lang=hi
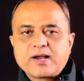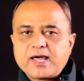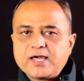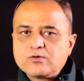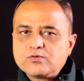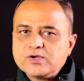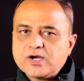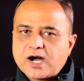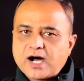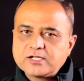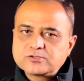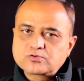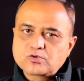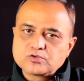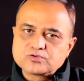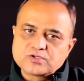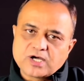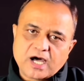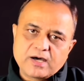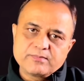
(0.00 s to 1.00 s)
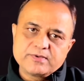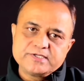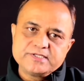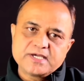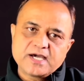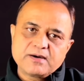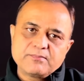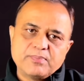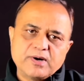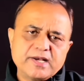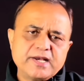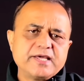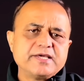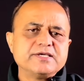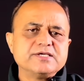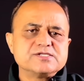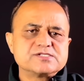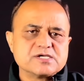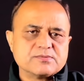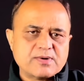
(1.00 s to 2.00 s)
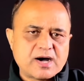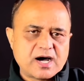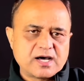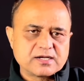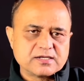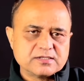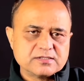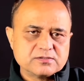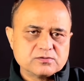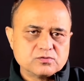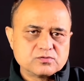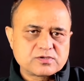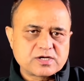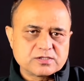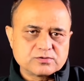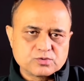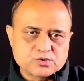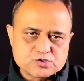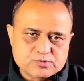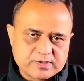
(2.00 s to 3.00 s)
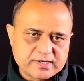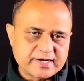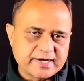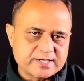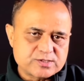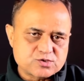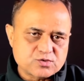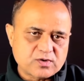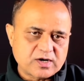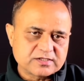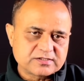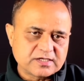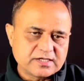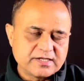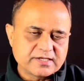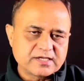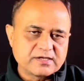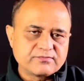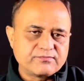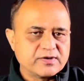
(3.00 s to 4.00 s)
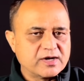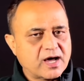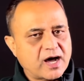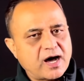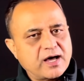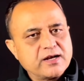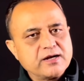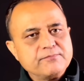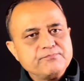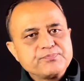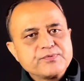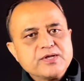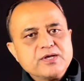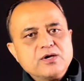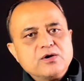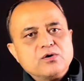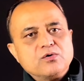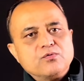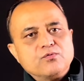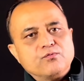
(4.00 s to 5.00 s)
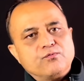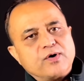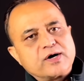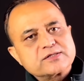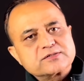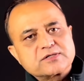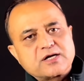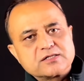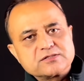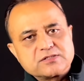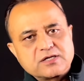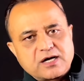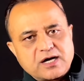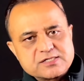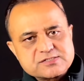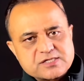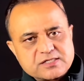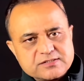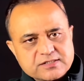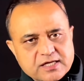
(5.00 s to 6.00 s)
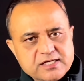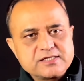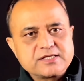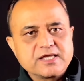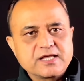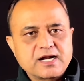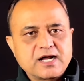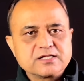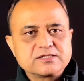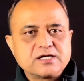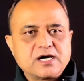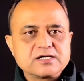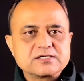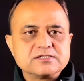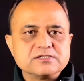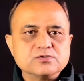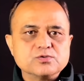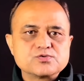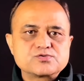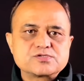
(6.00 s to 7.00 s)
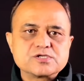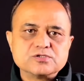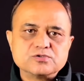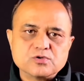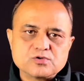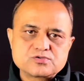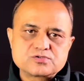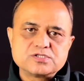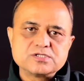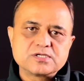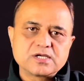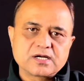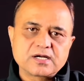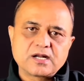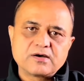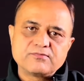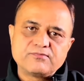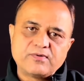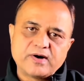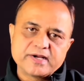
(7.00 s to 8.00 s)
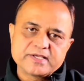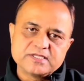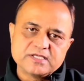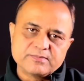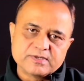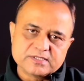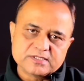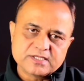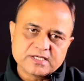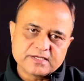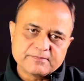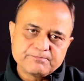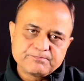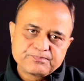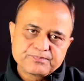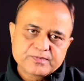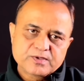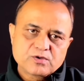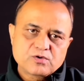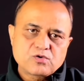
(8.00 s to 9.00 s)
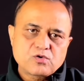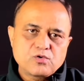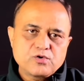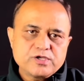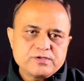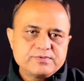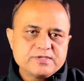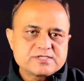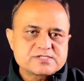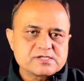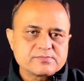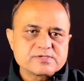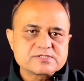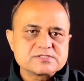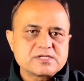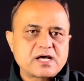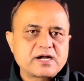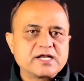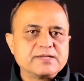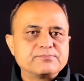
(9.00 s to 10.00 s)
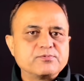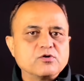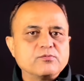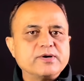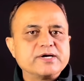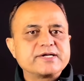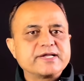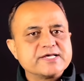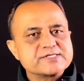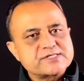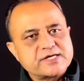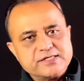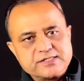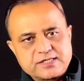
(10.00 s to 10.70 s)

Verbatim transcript: बढ़ाए हुए हाथ को थाम लिया भले ही जमान उनका दुश्मन रह चुका था लेकिन फिलहाल वक्त का तगाजा यही कह रहा था कि उससे दोस्ती करना फायदेमंद है कोई भी समझदार डिप्लोमेट ऐसा ही